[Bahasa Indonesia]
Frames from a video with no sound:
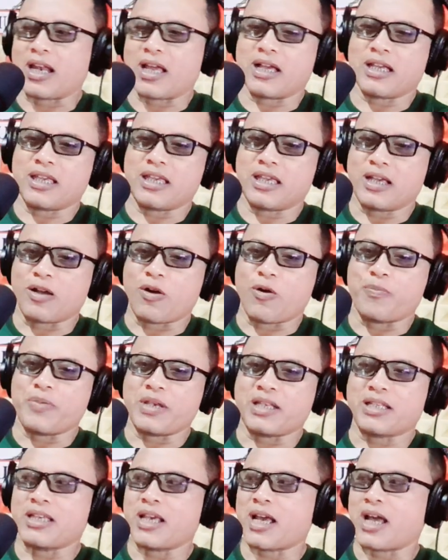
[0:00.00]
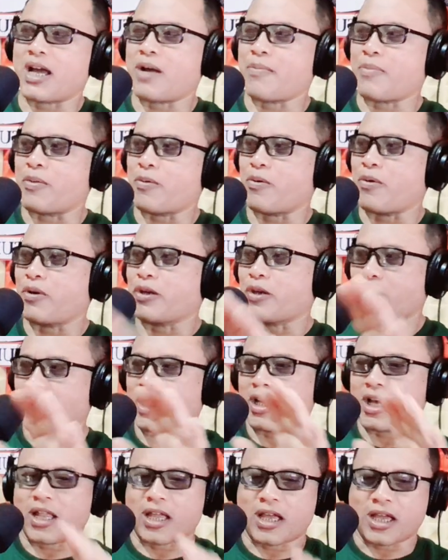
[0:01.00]
lagi ngopi siang mengunter
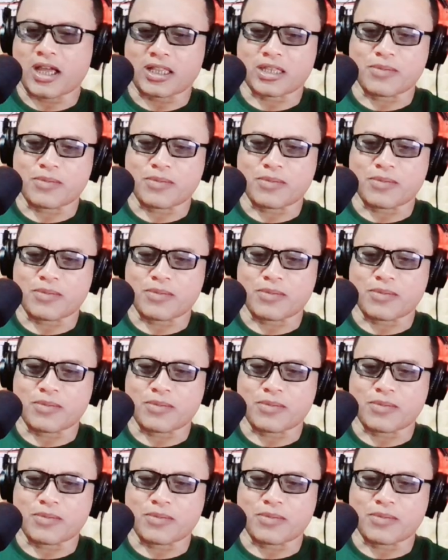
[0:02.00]
dengan